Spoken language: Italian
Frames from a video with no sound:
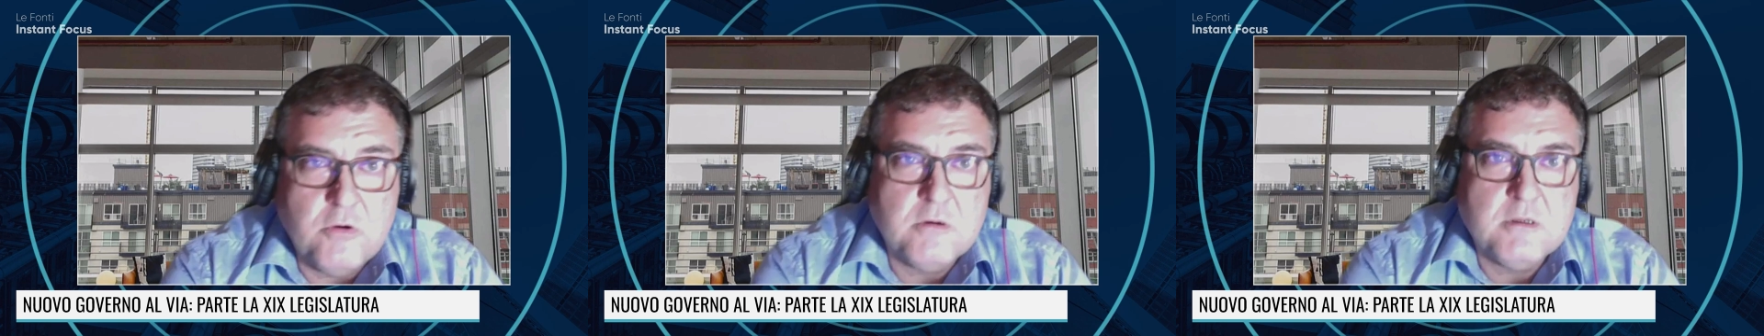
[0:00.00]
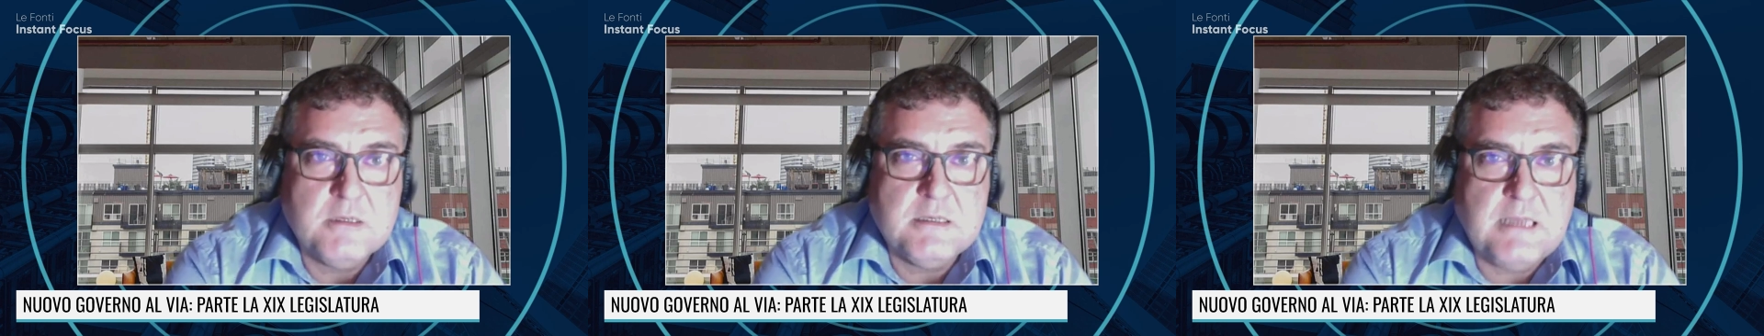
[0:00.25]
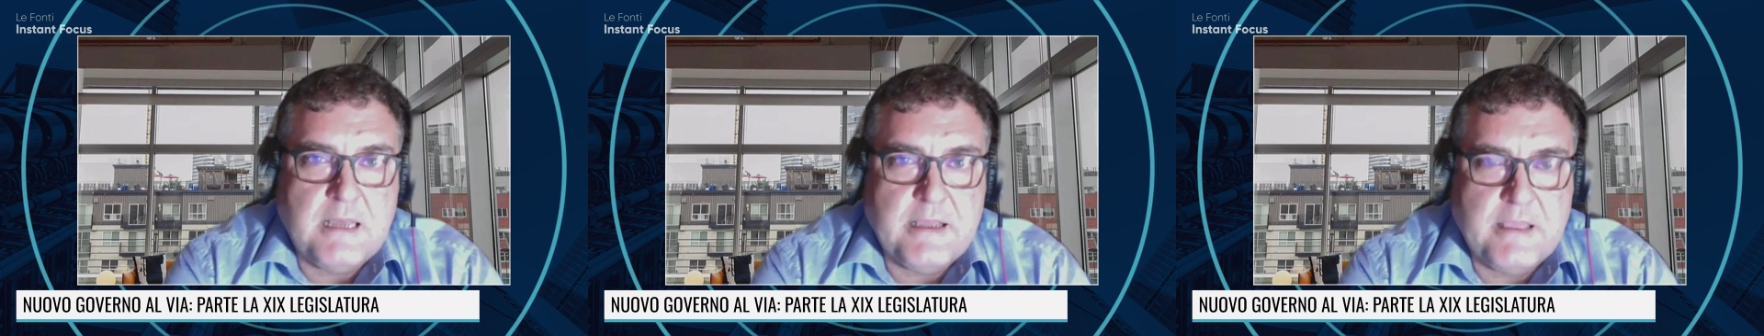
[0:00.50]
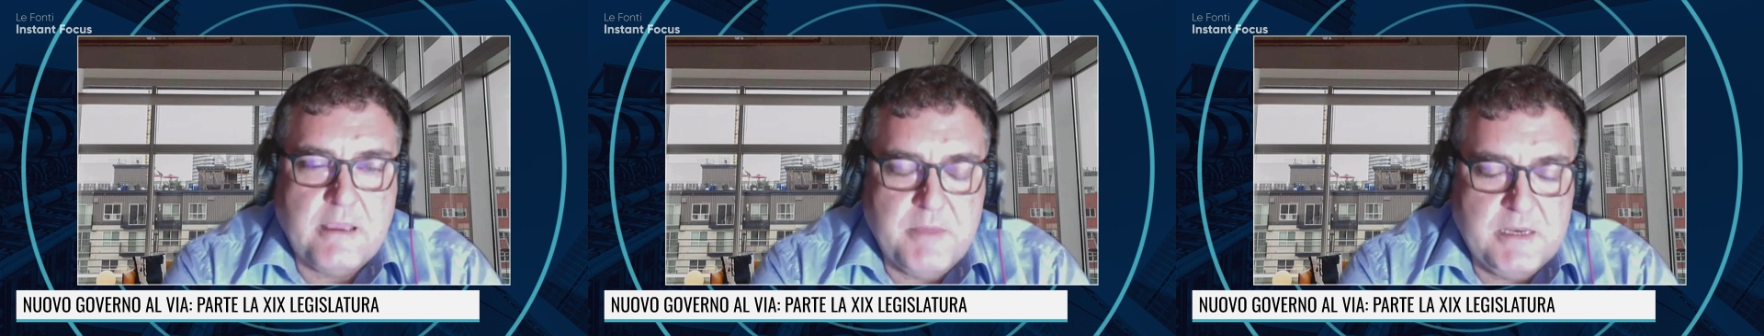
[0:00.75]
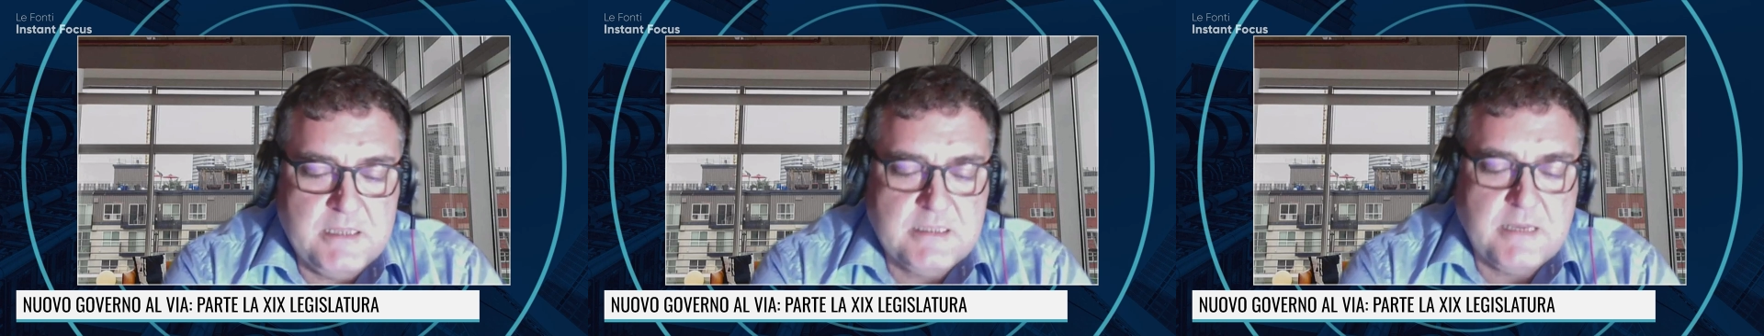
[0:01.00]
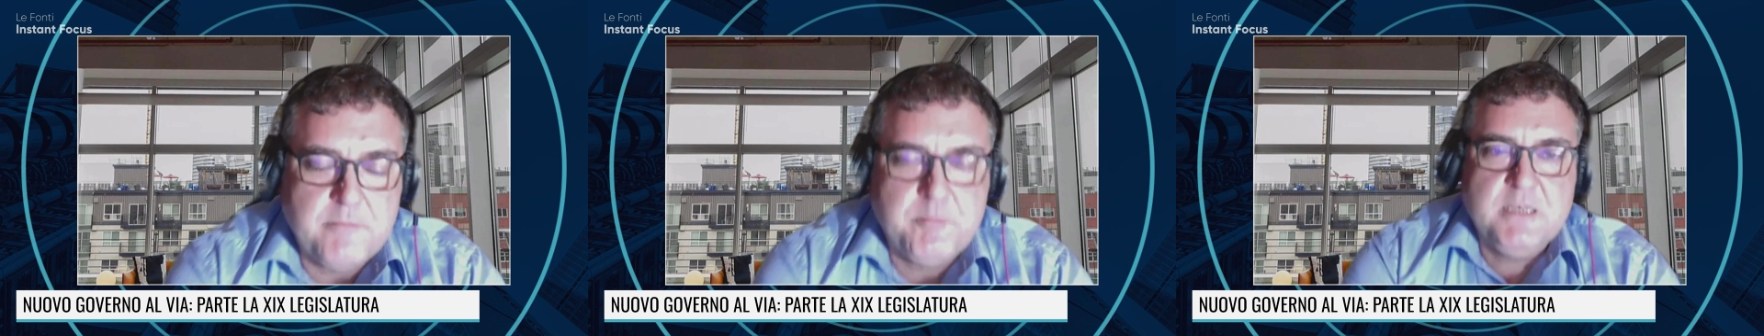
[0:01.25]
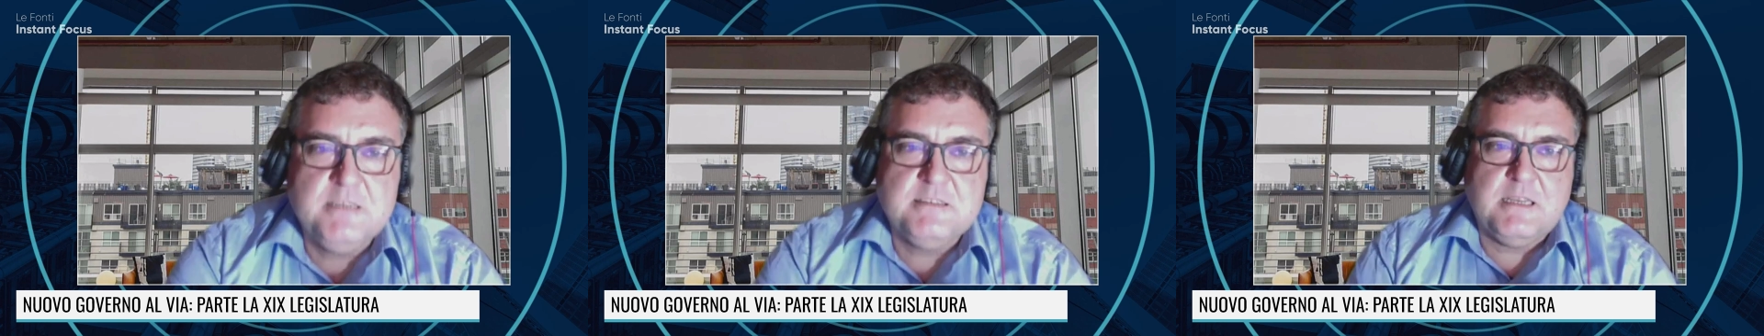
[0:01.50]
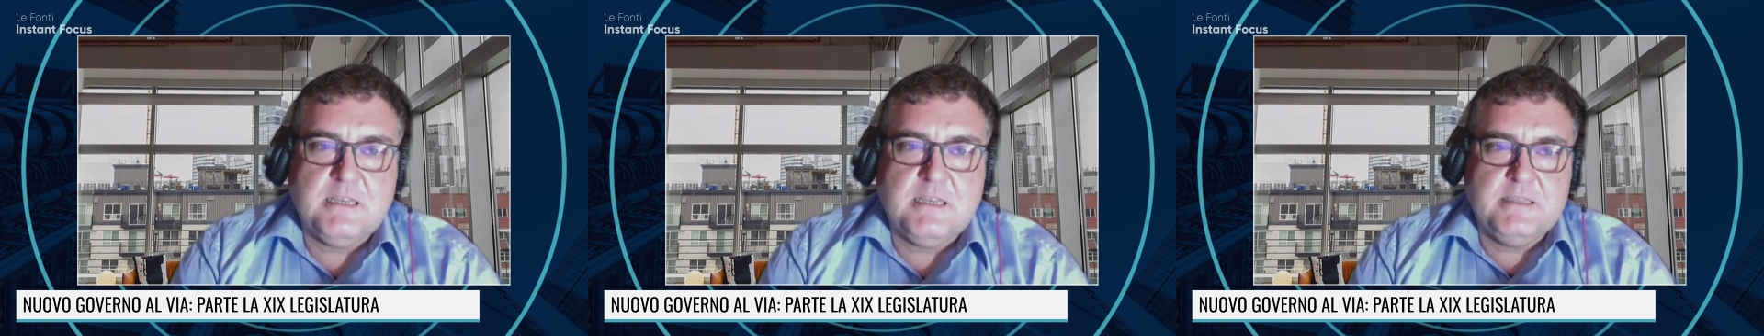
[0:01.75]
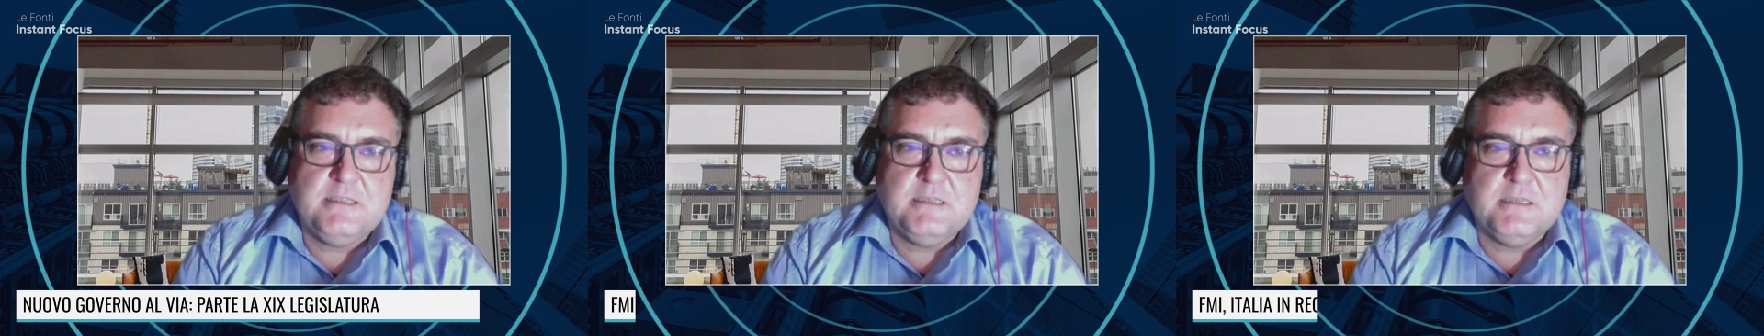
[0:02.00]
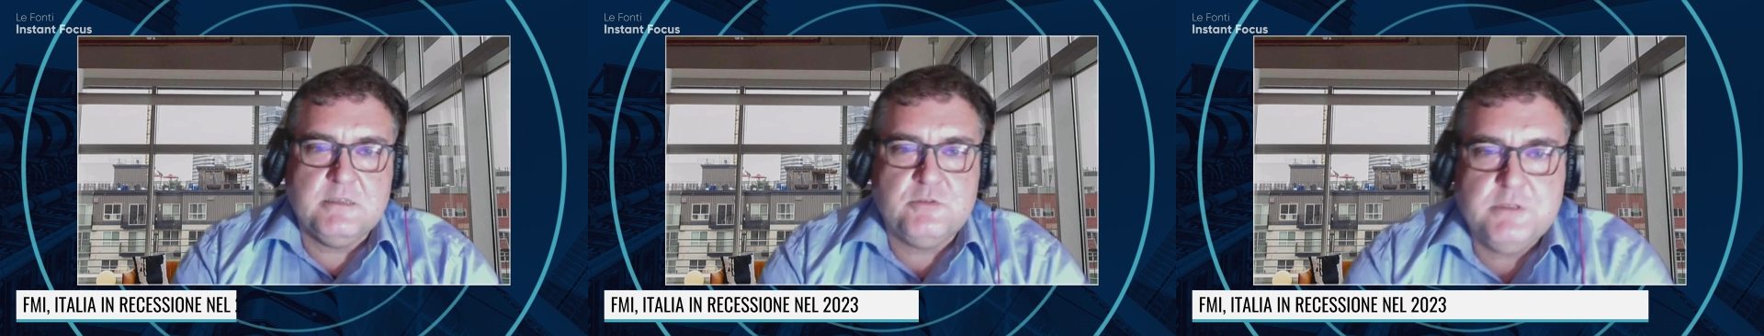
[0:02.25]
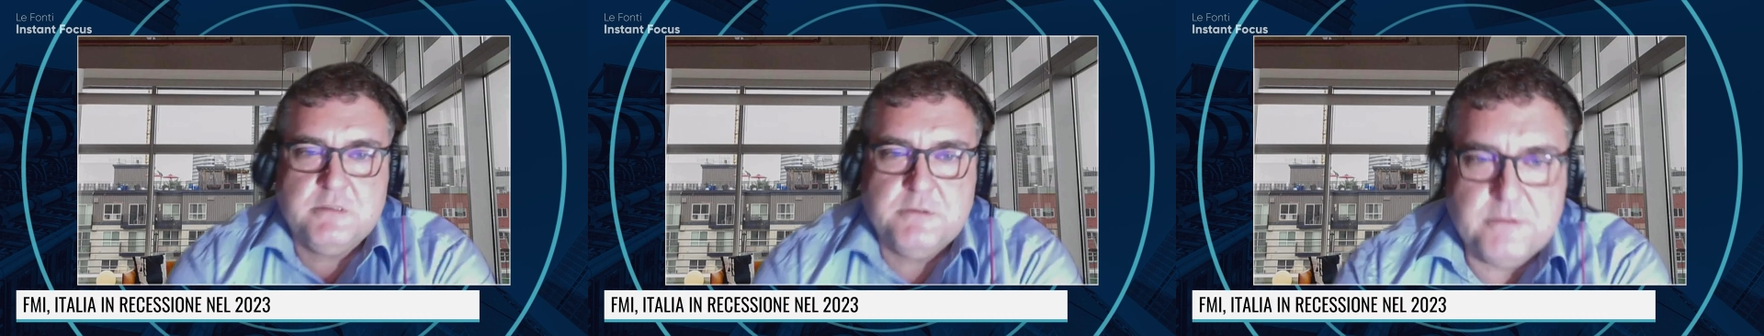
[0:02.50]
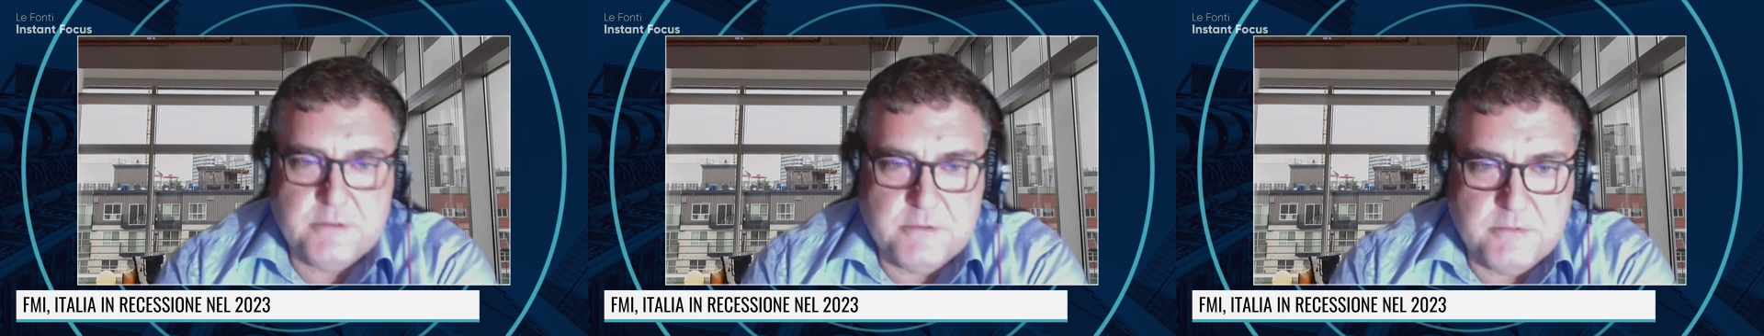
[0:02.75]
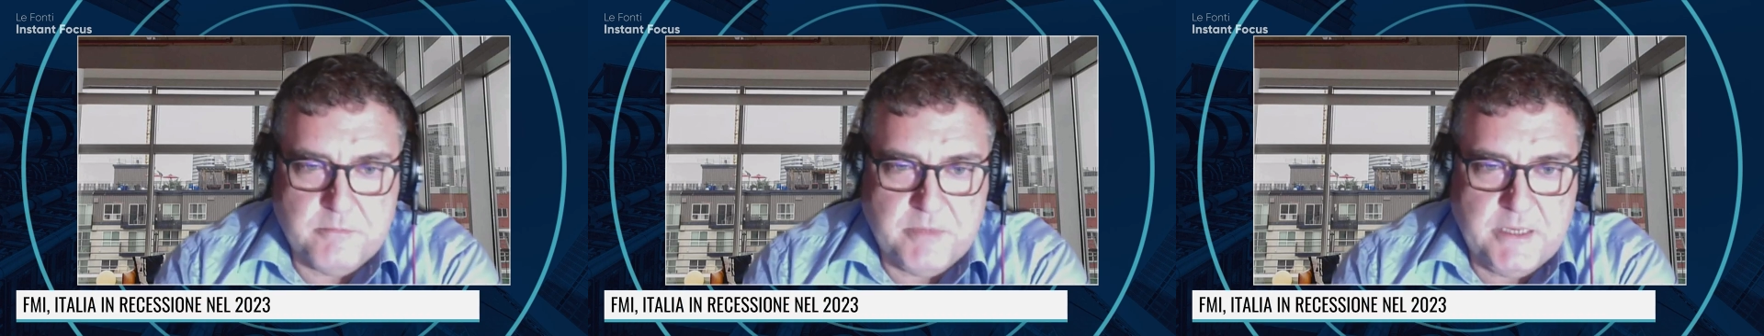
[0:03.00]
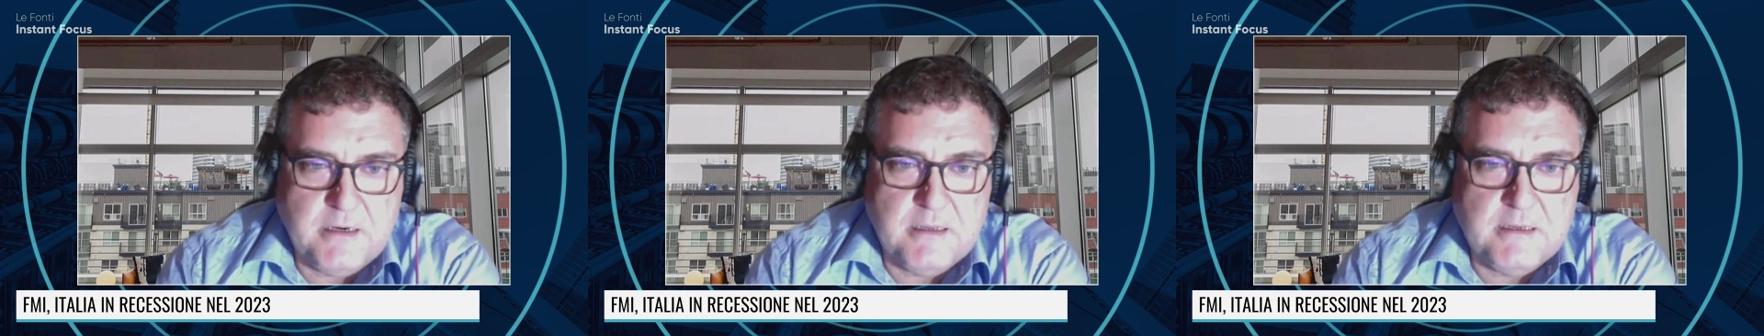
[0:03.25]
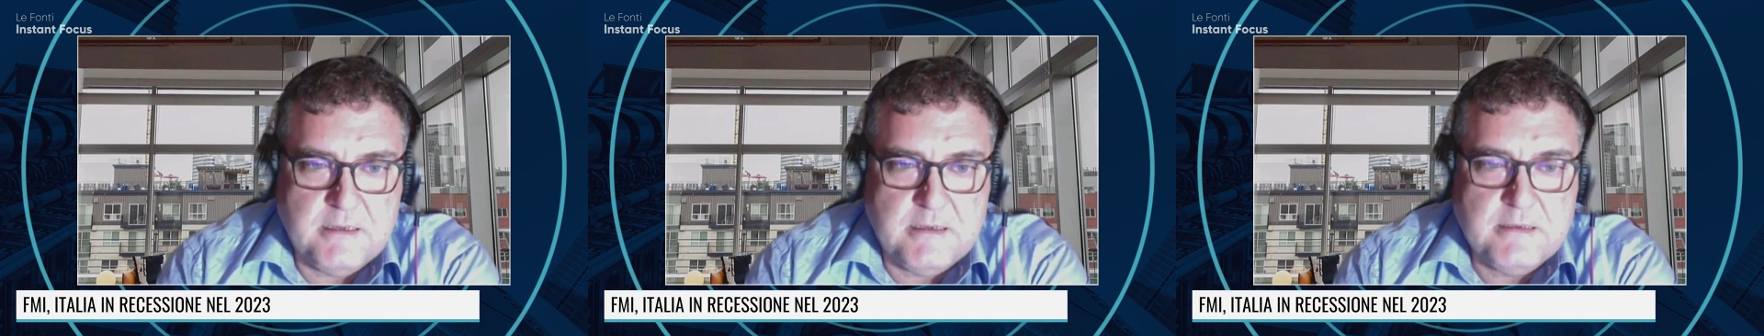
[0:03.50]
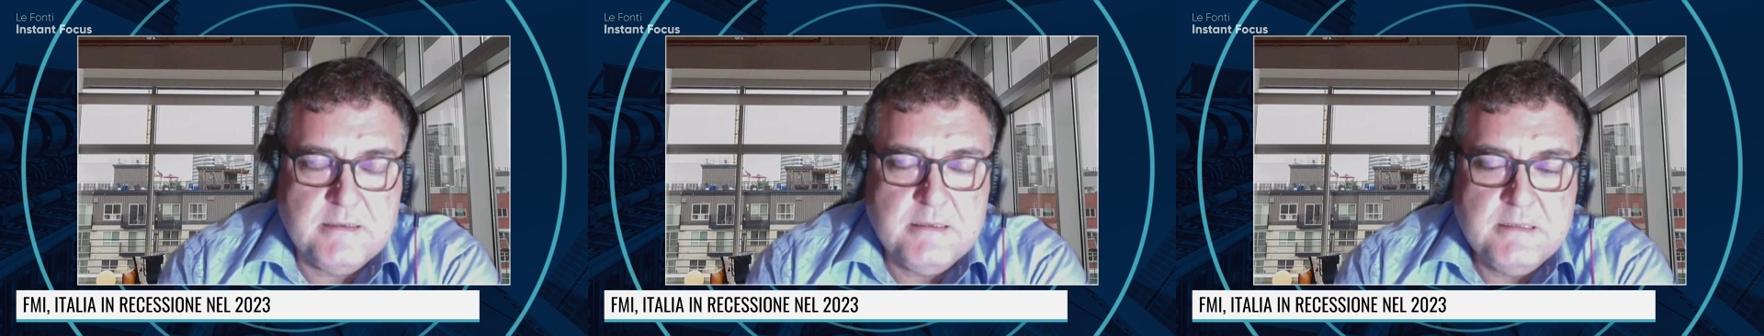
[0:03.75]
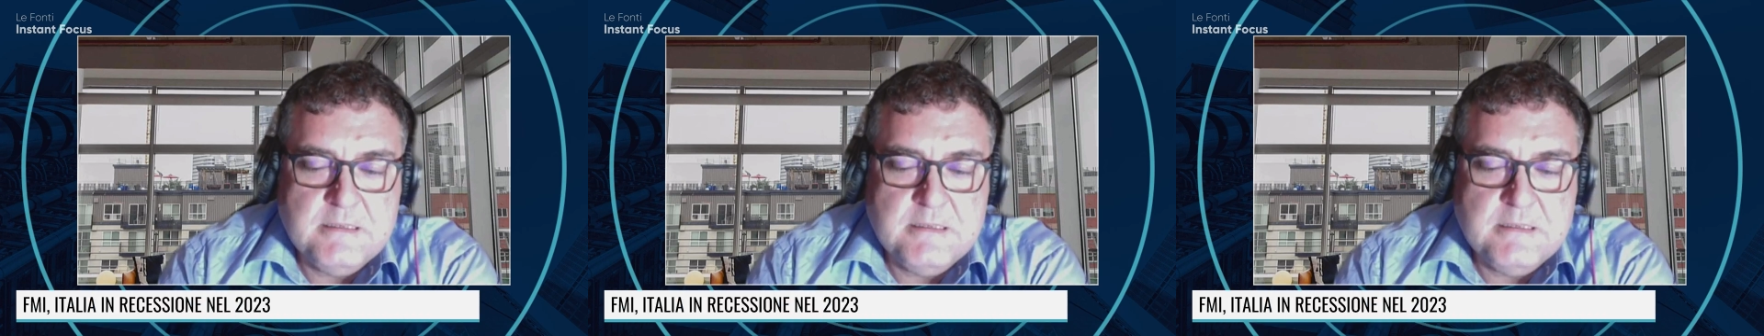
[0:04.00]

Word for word: eh, anche per i tempi ristretti che ci sono per la